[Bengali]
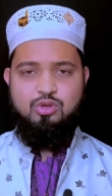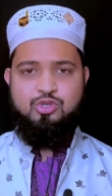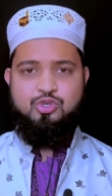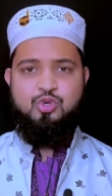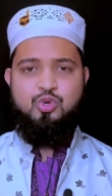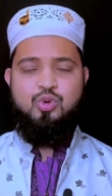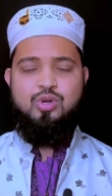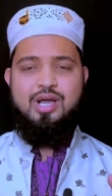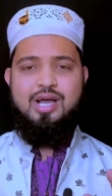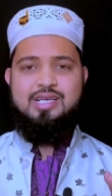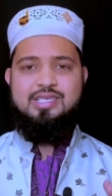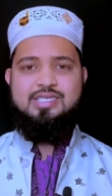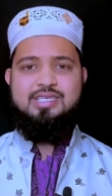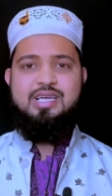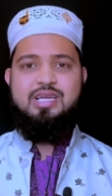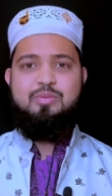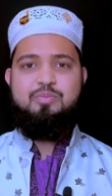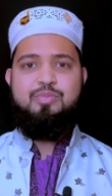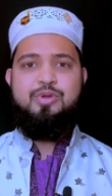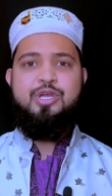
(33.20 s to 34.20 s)
দর্শক
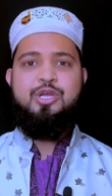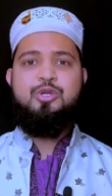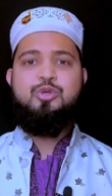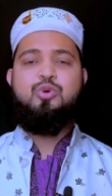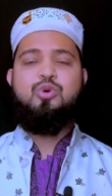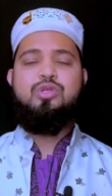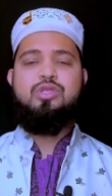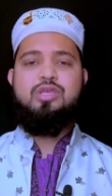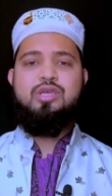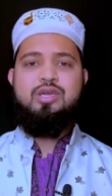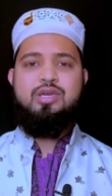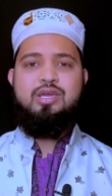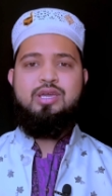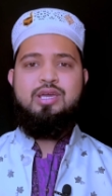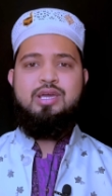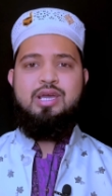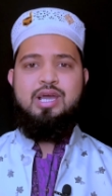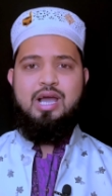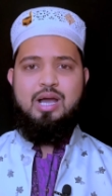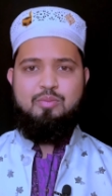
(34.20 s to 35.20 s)
আজকের ভিডিওতে
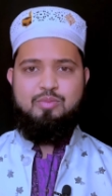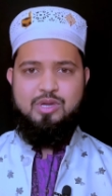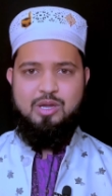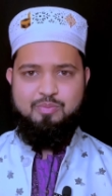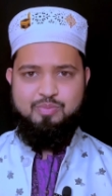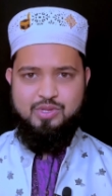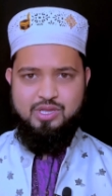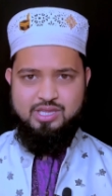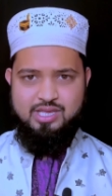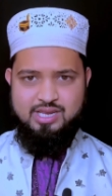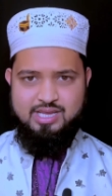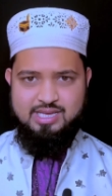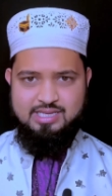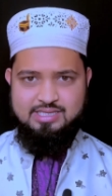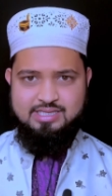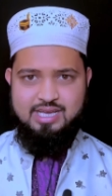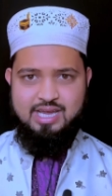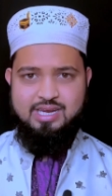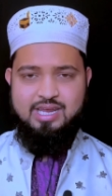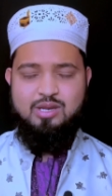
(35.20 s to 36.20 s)
আমি আপনাদেরকে
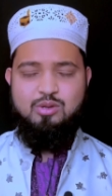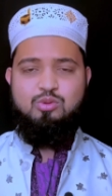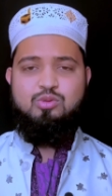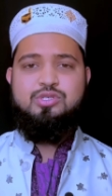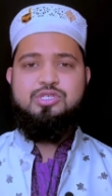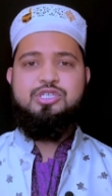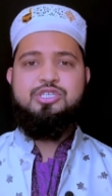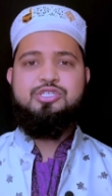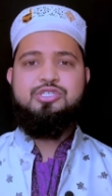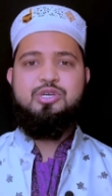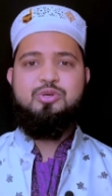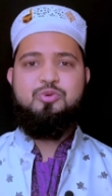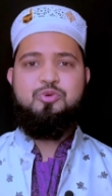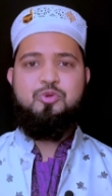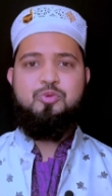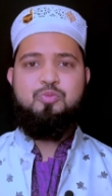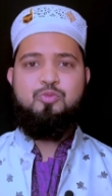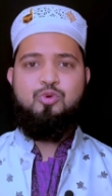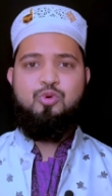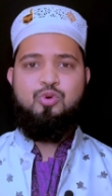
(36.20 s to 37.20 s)
জানানোর চেষ্টা
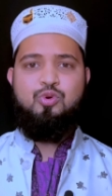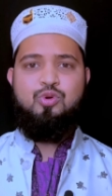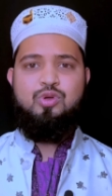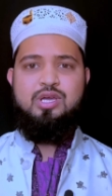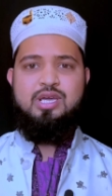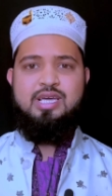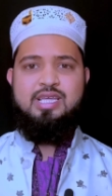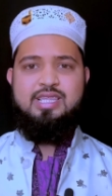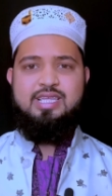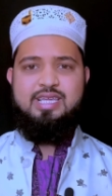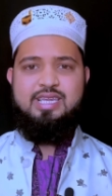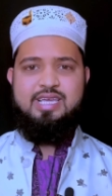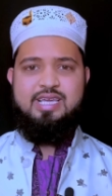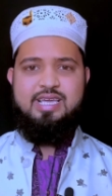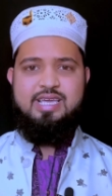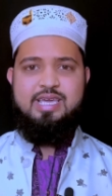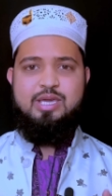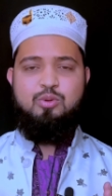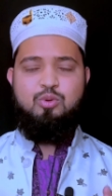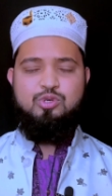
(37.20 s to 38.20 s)
করব তিনি
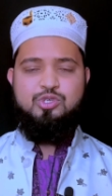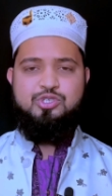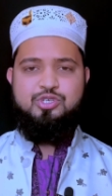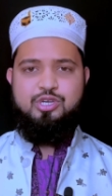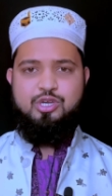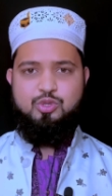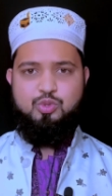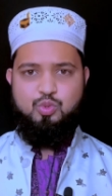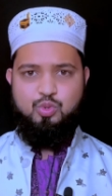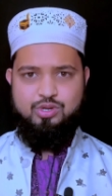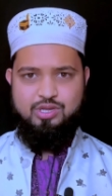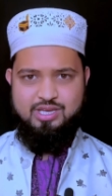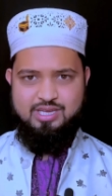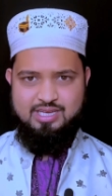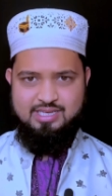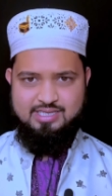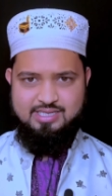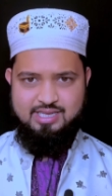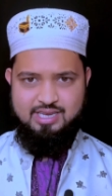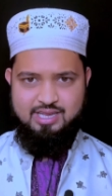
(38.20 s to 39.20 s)
কি ওসিয়ত করে
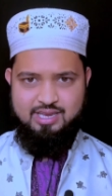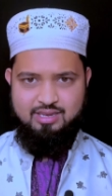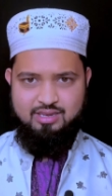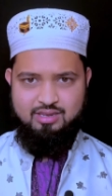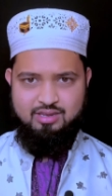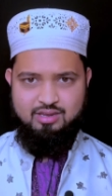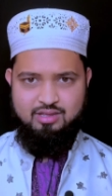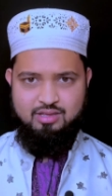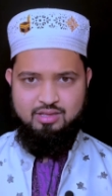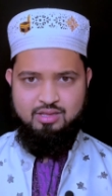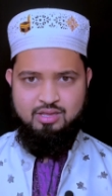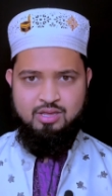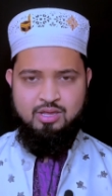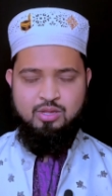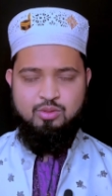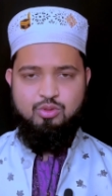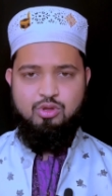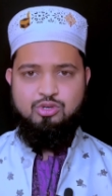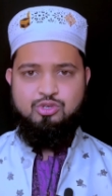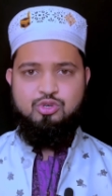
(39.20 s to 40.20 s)
গিয়েছিলেন
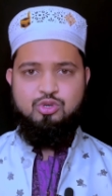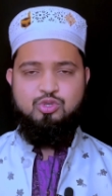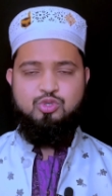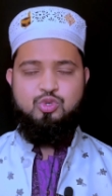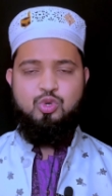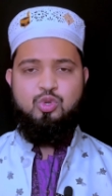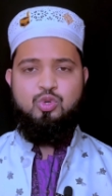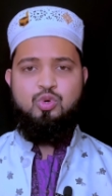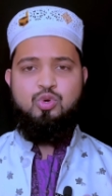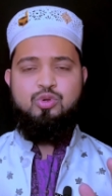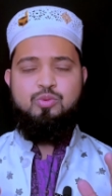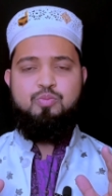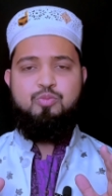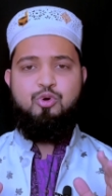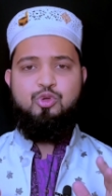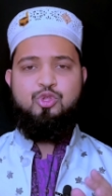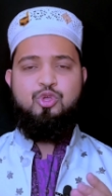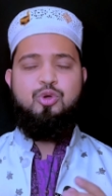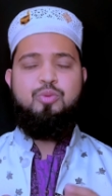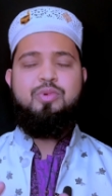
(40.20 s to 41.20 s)
দর্শক চলুন
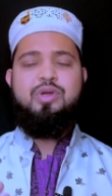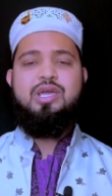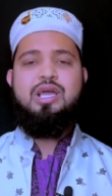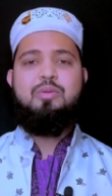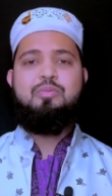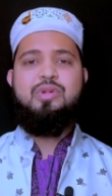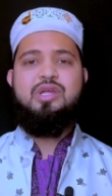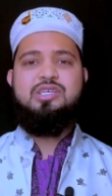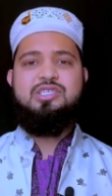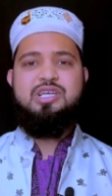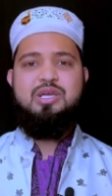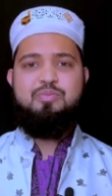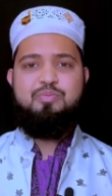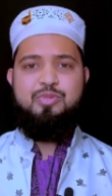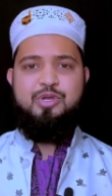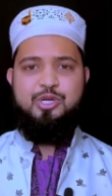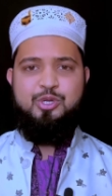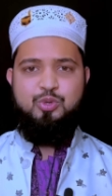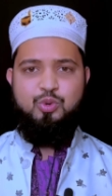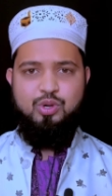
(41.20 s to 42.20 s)
প্রথমেই আমরা সেই
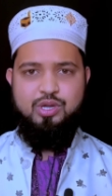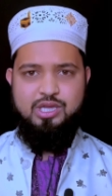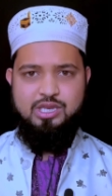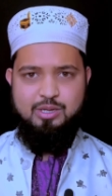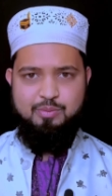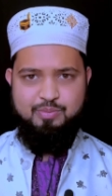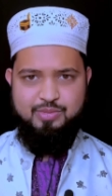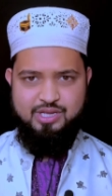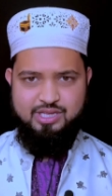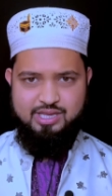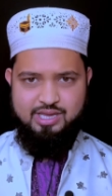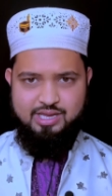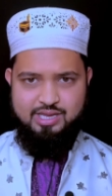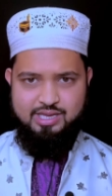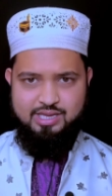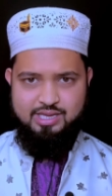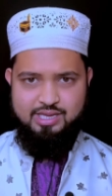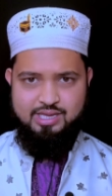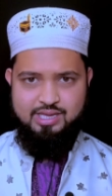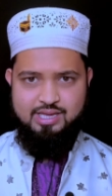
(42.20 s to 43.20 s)
ভিডিও ক্লিপটি
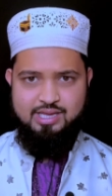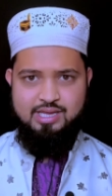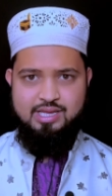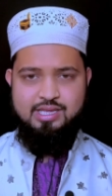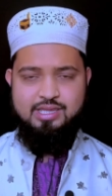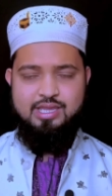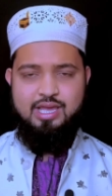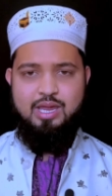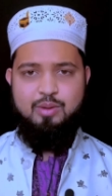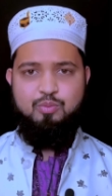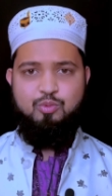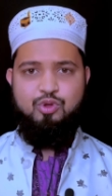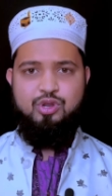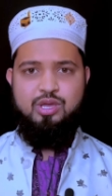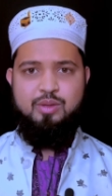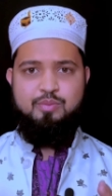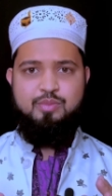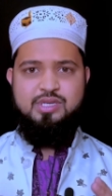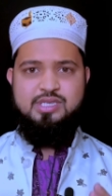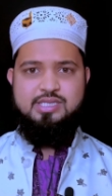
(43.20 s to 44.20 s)
দেখি তারপরে
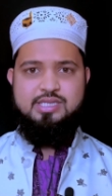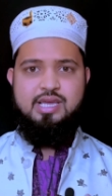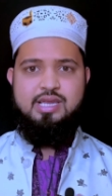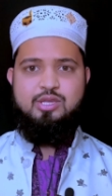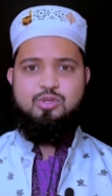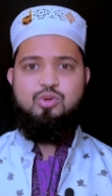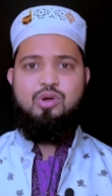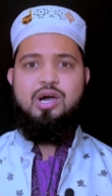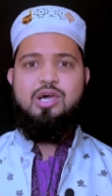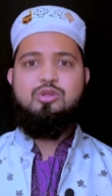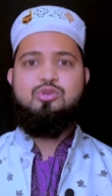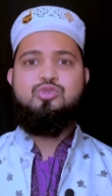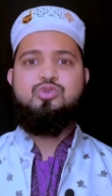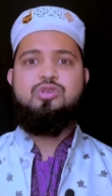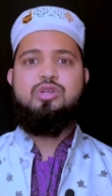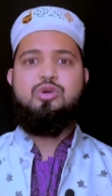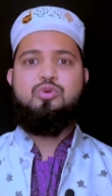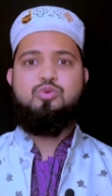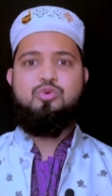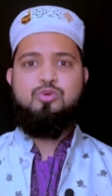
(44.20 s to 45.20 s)
বিস্তারিত
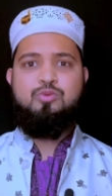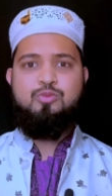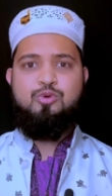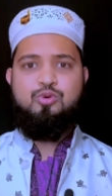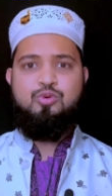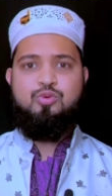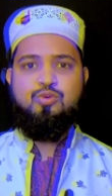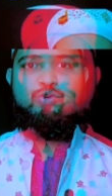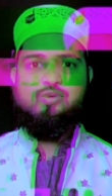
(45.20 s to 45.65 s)
আলোচনা করব